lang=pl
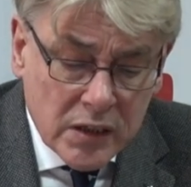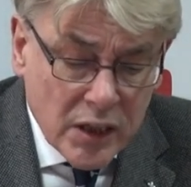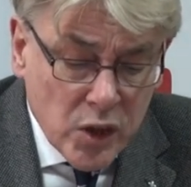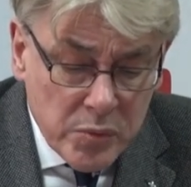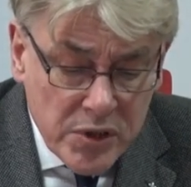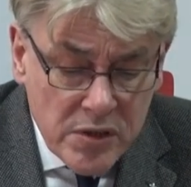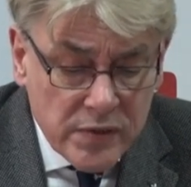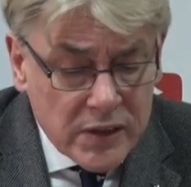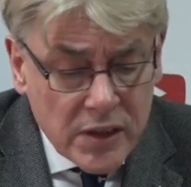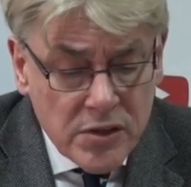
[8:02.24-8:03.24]
Tak
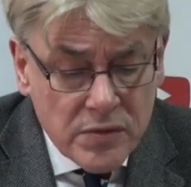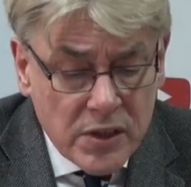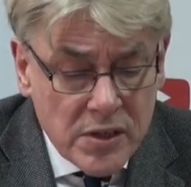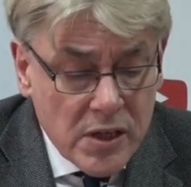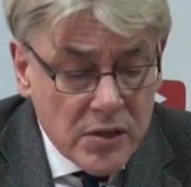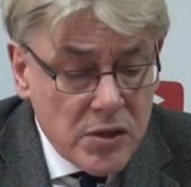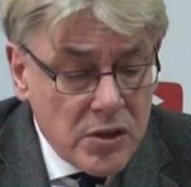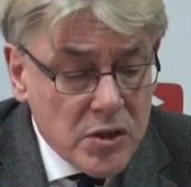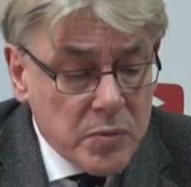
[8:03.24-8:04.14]
opisywanej cywilizacji nie